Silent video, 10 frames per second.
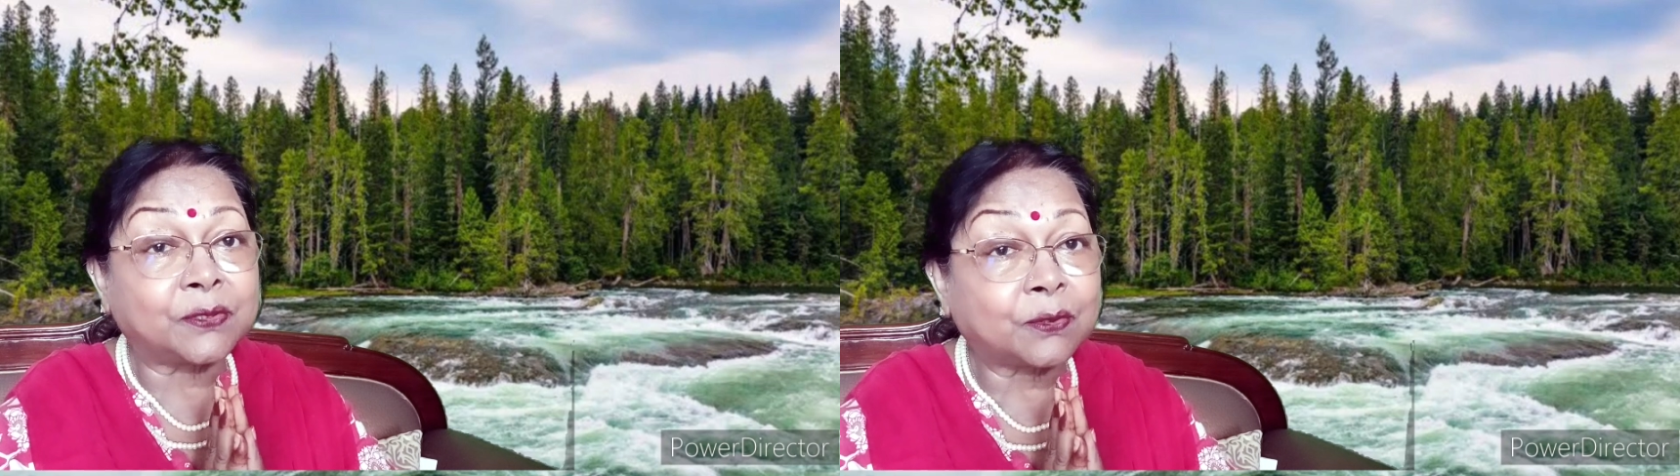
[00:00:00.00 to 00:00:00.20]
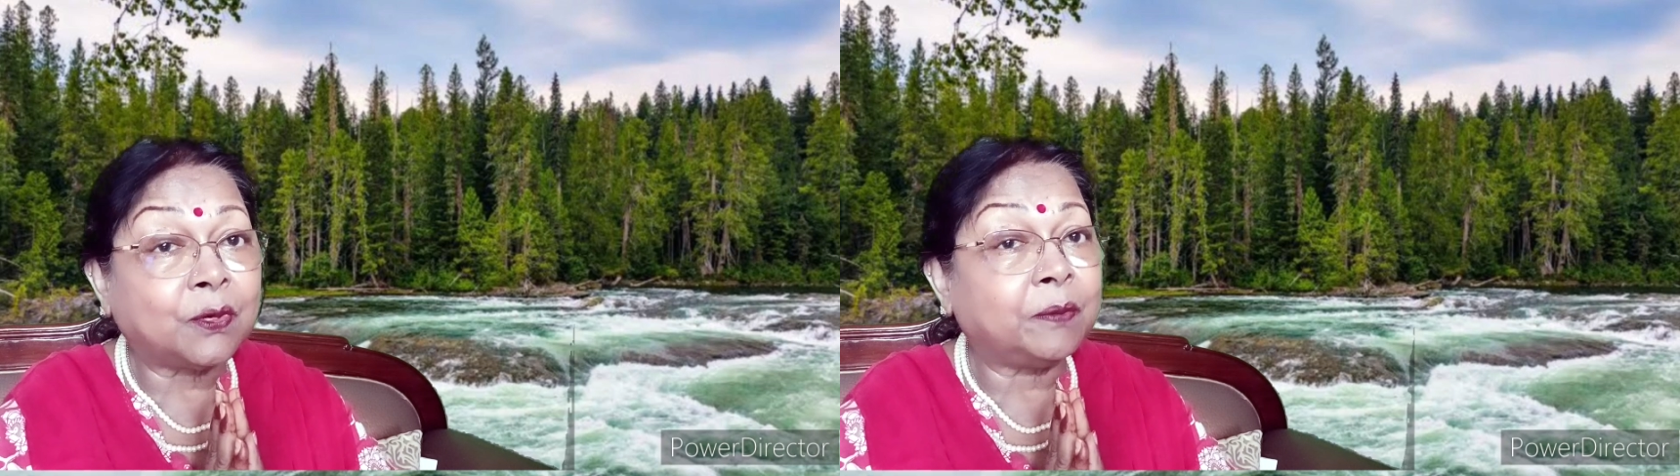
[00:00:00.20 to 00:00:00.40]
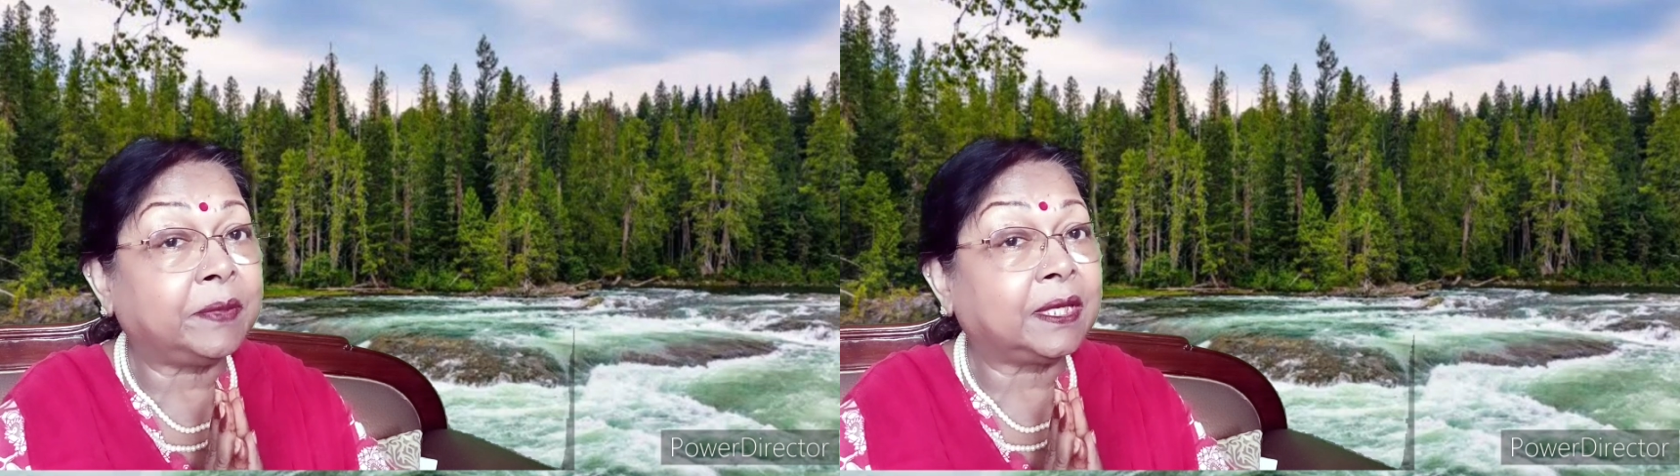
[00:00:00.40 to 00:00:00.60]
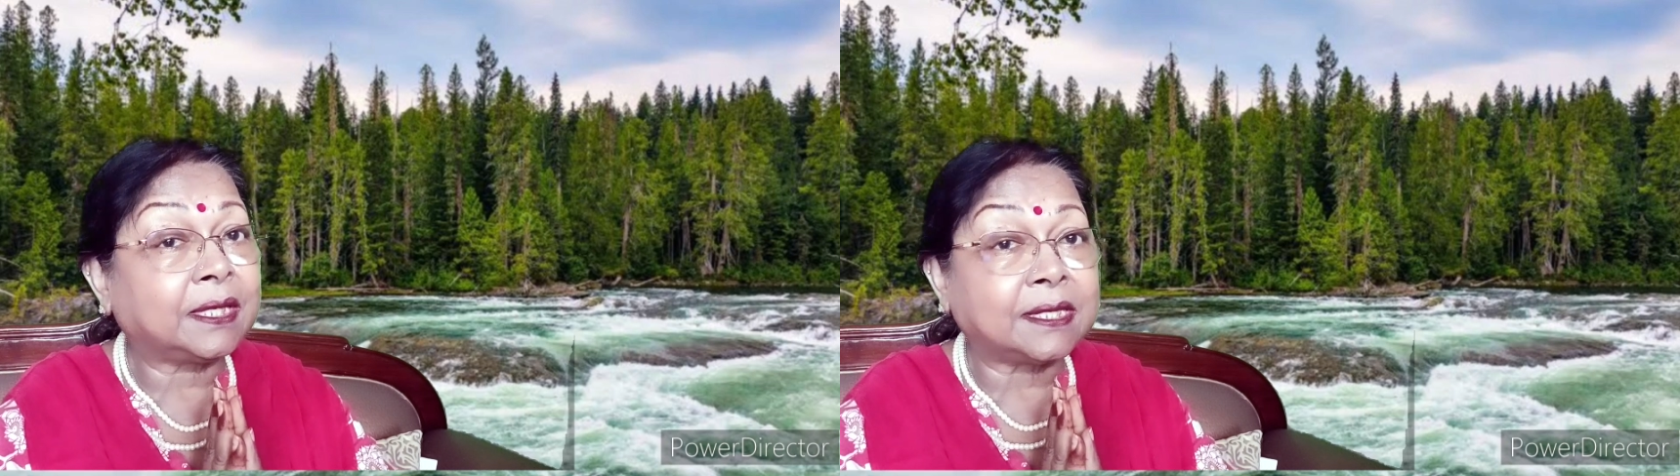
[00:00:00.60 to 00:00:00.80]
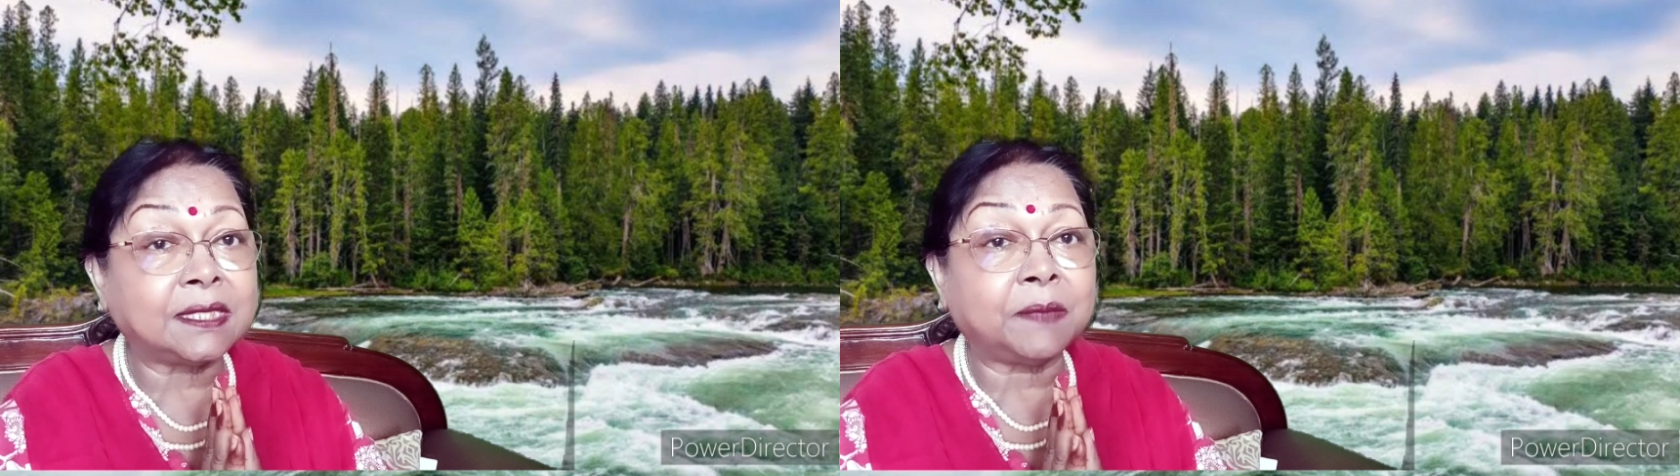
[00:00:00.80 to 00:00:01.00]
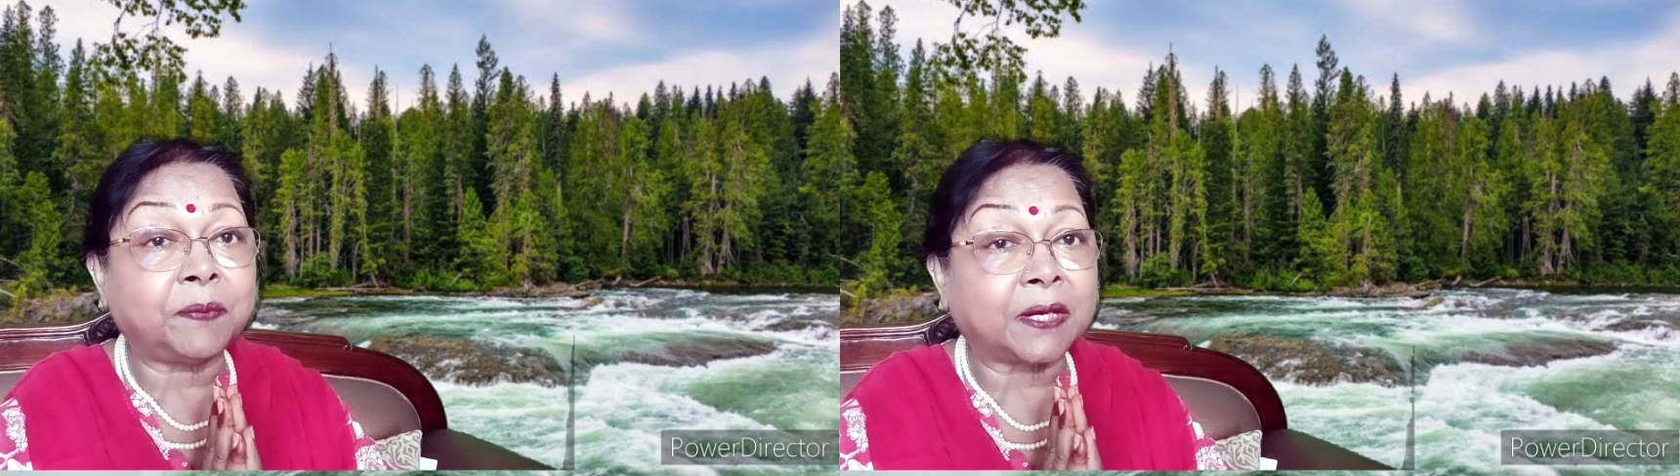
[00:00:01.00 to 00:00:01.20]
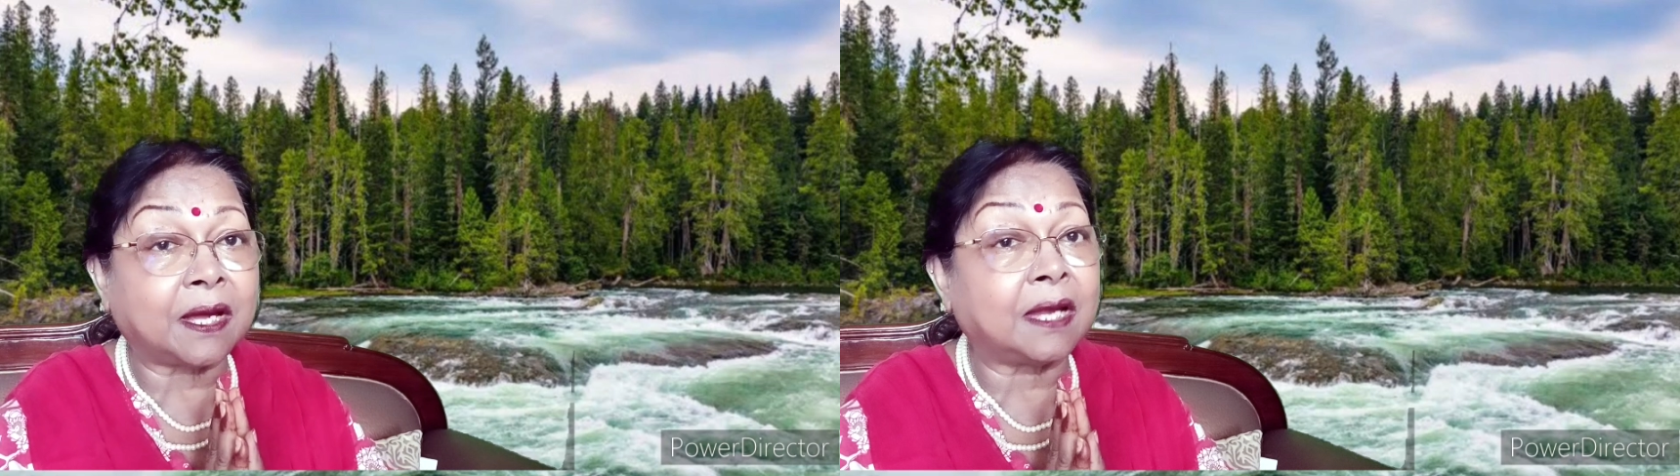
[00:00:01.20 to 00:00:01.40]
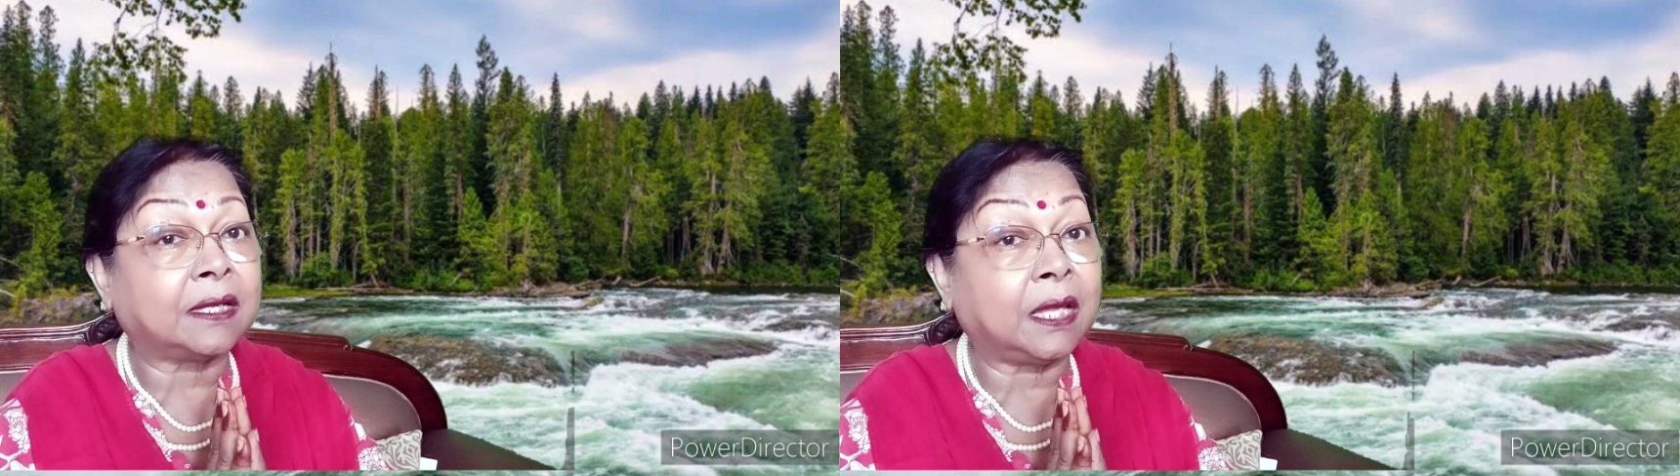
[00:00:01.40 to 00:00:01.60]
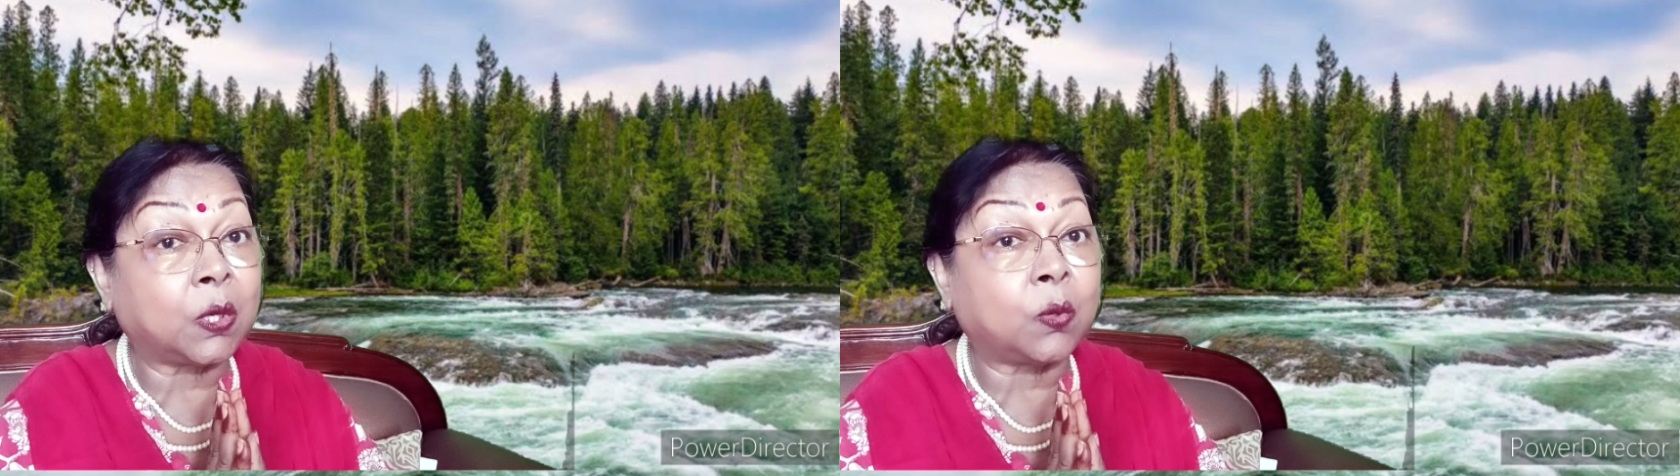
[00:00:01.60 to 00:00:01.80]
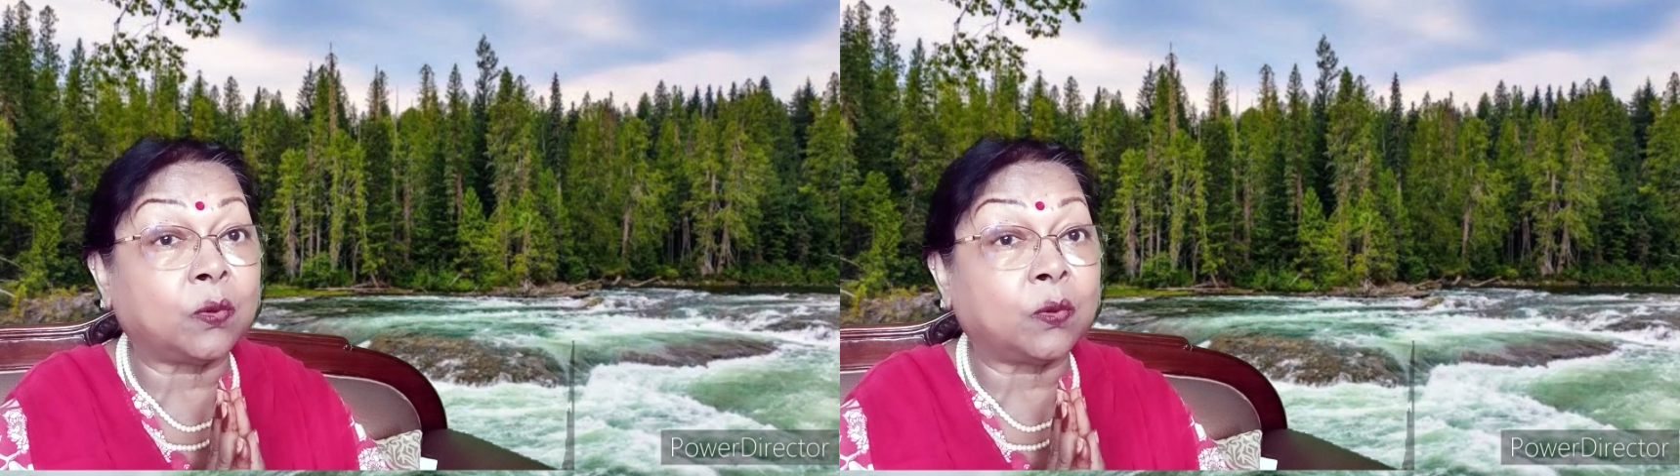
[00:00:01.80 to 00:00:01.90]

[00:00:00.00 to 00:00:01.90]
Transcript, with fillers: सुखों में किसी प्रकार की